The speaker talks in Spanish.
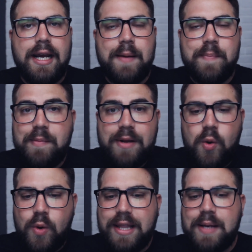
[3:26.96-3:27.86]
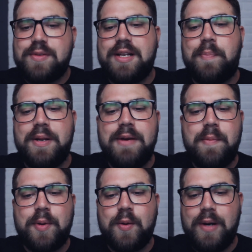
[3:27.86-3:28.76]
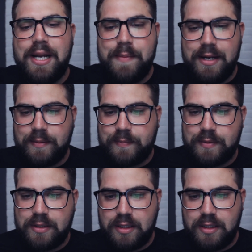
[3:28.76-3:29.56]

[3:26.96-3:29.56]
En primer lugar, digamos, el primer problema,